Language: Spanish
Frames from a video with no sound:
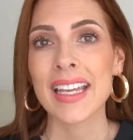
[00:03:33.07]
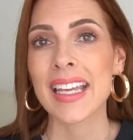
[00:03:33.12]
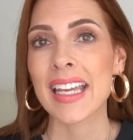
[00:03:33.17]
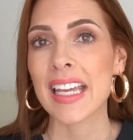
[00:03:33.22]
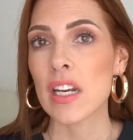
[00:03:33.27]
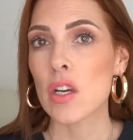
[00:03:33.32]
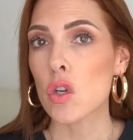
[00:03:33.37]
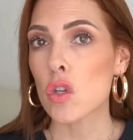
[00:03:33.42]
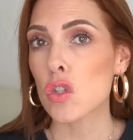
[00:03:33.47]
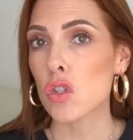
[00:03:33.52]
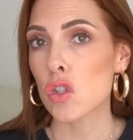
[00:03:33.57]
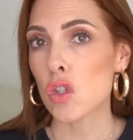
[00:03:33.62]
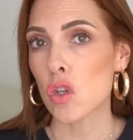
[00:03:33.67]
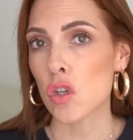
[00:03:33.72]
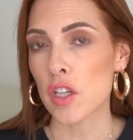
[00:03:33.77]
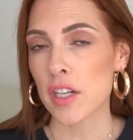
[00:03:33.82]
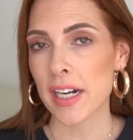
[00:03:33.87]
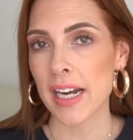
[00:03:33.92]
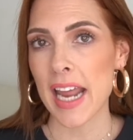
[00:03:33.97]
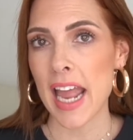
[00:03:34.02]
que no
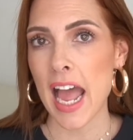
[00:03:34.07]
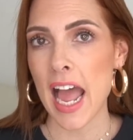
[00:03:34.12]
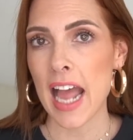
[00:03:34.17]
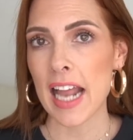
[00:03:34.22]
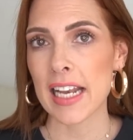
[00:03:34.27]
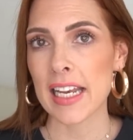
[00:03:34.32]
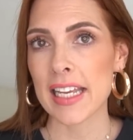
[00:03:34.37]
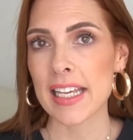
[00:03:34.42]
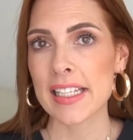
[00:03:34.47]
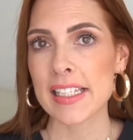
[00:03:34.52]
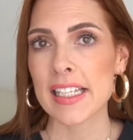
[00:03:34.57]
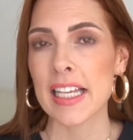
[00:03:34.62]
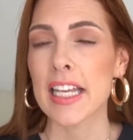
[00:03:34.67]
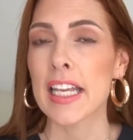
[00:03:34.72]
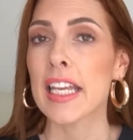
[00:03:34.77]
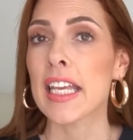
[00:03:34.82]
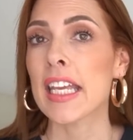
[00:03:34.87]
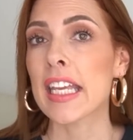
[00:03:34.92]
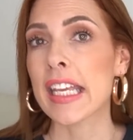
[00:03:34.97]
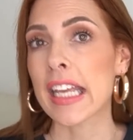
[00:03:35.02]
son reales
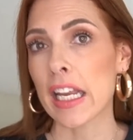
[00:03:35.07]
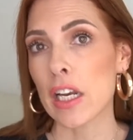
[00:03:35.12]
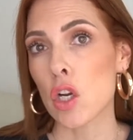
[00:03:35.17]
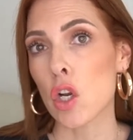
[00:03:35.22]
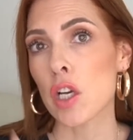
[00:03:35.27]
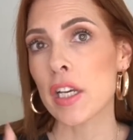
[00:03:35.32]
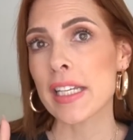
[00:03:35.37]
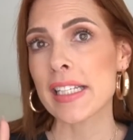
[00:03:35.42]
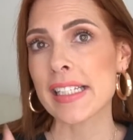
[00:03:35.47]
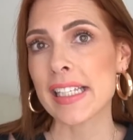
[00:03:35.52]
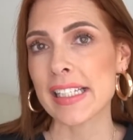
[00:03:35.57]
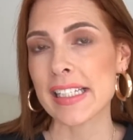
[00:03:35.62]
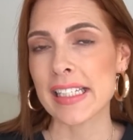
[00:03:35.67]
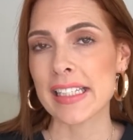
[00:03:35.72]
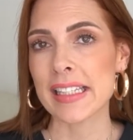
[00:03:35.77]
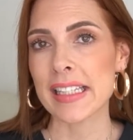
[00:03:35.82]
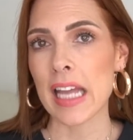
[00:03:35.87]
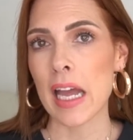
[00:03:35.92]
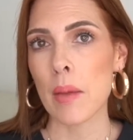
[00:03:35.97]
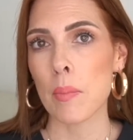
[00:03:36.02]
y que no
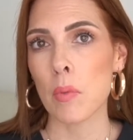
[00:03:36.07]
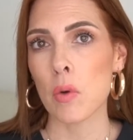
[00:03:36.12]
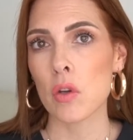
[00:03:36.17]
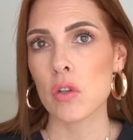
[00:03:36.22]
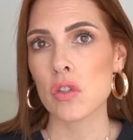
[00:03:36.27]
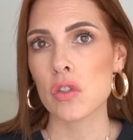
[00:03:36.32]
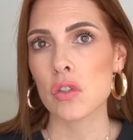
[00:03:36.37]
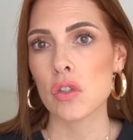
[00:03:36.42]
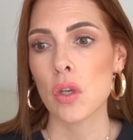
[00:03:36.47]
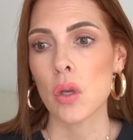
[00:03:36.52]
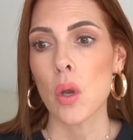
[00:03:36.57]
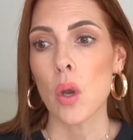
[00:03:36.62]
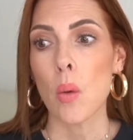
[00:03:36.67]
necesitamos